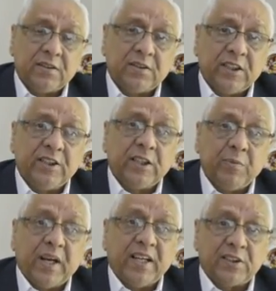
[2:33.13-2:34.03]
ज़िंदगी
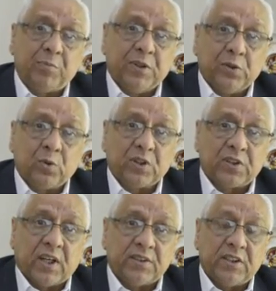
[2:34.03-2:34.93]
में ऐसे बंदों के
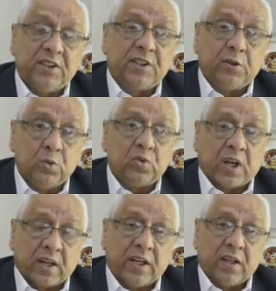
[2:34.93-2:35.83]
साथ ज़िंदगी
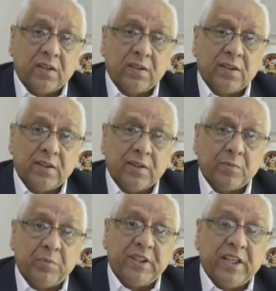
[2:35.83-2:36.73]
गुजारना
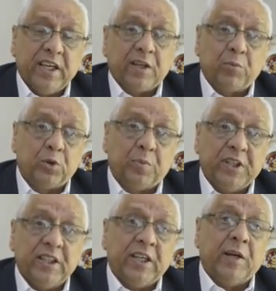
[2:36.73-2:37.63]
भी एक बहुत
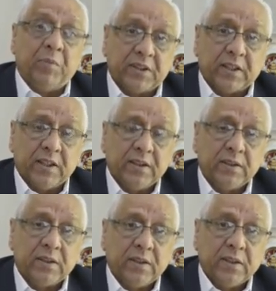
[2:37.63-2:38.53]
बड़ी नेमत है
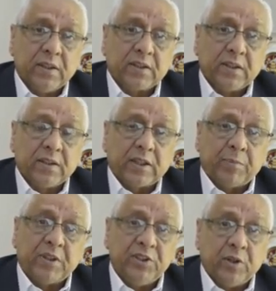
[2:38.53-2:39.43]

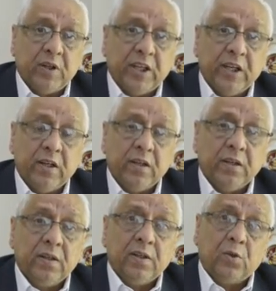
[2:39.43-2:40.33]
कैप्टन जलील
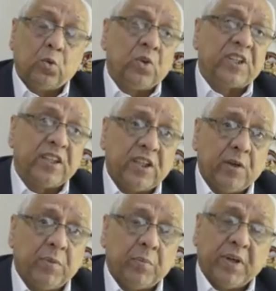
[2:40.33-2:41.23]
उनके दिल
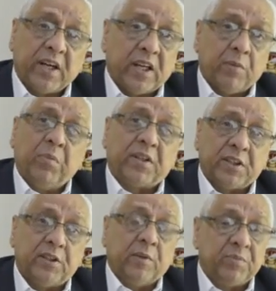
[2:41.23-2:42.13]
में मेरे ख्याल
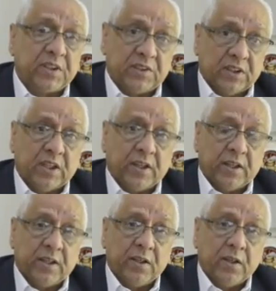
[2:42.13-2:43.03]
मरते दम तक ज़िंदा
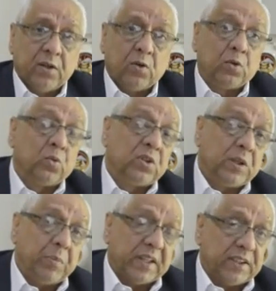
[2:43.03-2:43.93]
रहे और
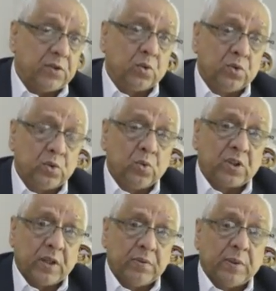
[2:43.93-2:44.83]
उनकी बातें सुन सुन
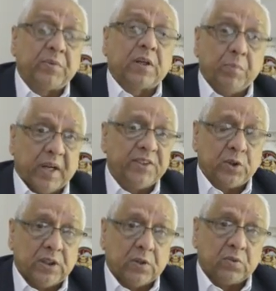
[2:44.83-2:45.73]
के जब तक मैं
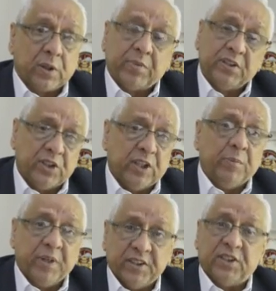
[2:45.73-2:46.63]
ज़िंदा हूँ कैप्टन जलील
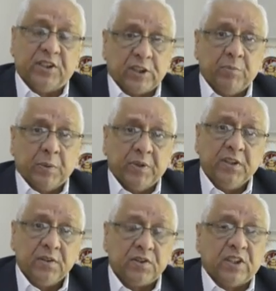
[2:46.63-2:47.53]
मेरी ज़िंदगी में भी
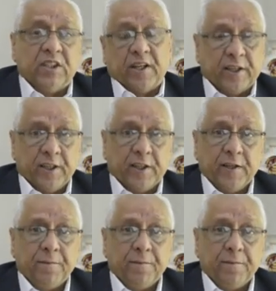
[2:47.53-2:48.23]
ज़िंदा रहेंगे